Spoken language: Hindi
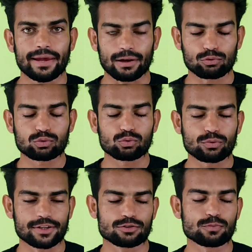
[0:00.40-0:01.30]
हेलो दोस्तों
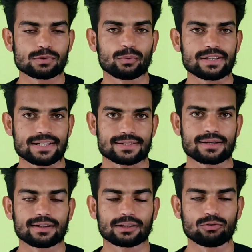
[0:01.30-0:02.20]
कैसे आप लोग आशा
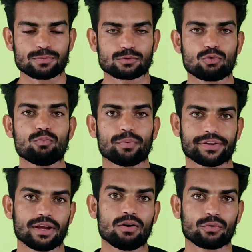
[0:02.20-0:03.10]
करता हूँ आप लोग
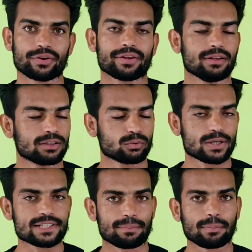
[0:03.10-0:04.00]
बढ़िया होंगे तो
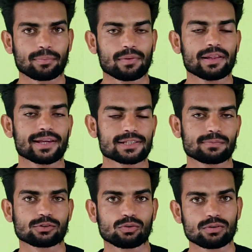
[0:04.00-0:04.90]
वैसे आप फनल देख के
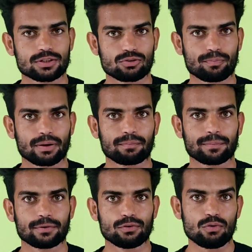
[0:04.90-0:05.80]
समझ पाऊँ किस टॉपिक पर
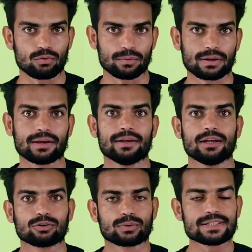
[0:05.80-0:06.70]
वीडियो होने वाला है
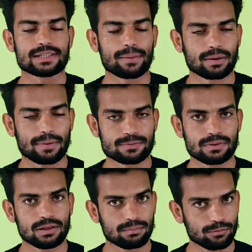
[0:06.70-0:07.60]
तो वैसे कि आपके पास
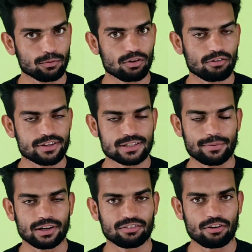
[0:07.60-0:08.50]
भी वीवो का वाई
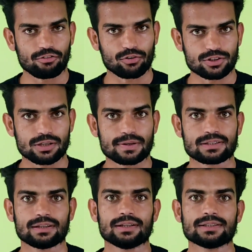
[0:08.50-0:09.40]
सेवेंटी फाइव फोर जी डिवाइस
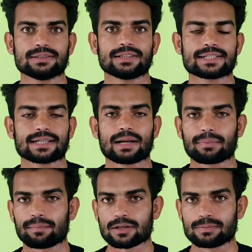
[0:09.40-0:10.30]
है जी कैसे अगर
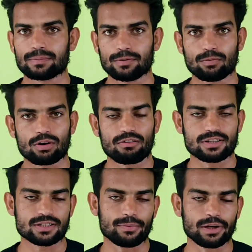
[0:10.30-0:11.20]
आपके पास भी वीवो का वाई
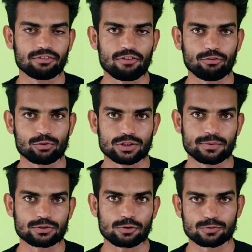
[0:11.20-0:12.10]
सेवेंटी फाइव फोर जी
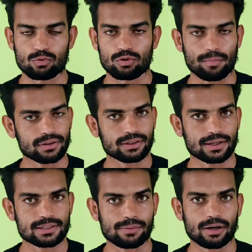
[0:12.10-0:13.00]
डिवाइस आप लोग कमेंट कर
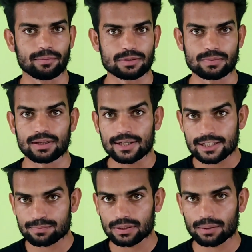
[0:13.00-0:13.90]
रहे हैं कि हमारे डिवाइस में
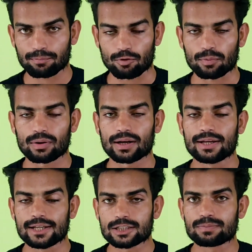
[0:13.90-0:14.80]
स्पीकर प्रॉब्लम आ रहा
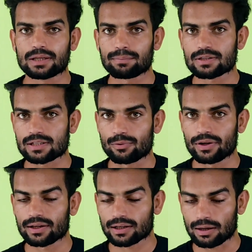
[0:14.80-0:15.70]
है स्पीकर में साउंड
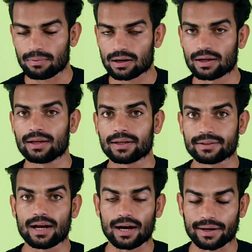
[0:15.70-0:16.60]
है कम आ रहा है
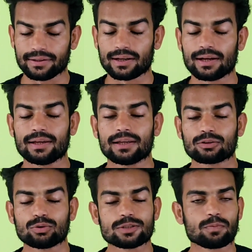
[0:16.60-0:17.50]
या आ नहीं रहा है
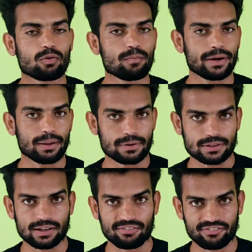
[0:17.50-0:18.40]
तो इस को मैं हंड्रेड
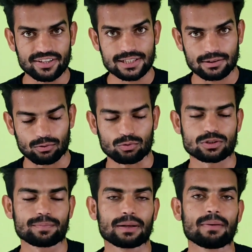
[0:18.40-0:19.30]
परसेंट है फिक्स करूँ
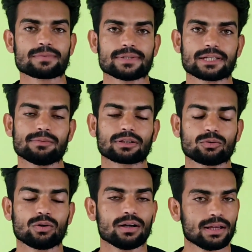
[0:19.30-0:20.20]
उससे पहले मैं आपसे एक ही बात
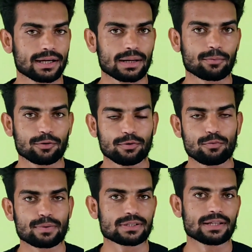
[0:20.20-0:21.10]
कहूँगा अगर आपको ये वीडियो
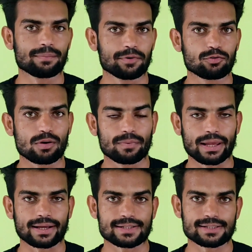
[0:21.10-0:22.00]
पसंद आए वीडियो को आप
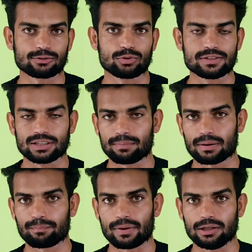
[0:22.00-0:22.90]
लाइक कर सकते हो देन शेयर पर
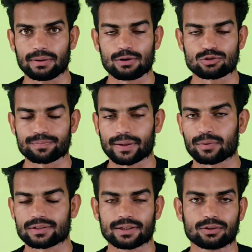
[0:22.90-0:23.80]
पहली बार आए सब्सक्राइब
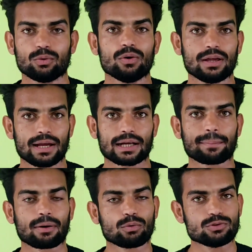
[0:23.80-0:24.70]
कर सकते हो अगर
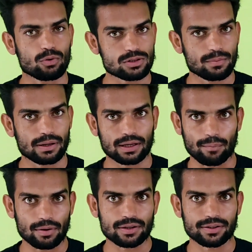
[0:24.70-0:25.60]
आपका कोई और सवाल है
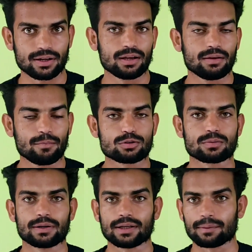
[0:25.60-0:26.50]
कमेंट कर देना मैं उस
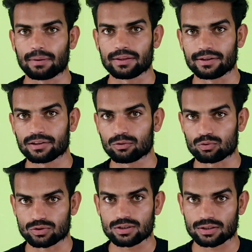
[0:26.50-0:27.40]
कमेंट का रिप्लाई देने की
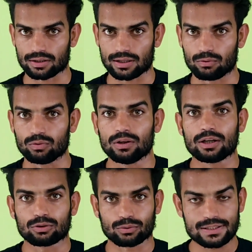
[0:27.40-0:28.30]
कोशिश करता हूँ
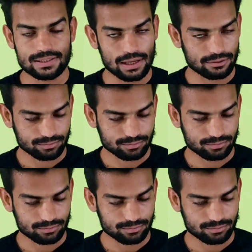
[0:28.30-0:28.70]
तो वैसे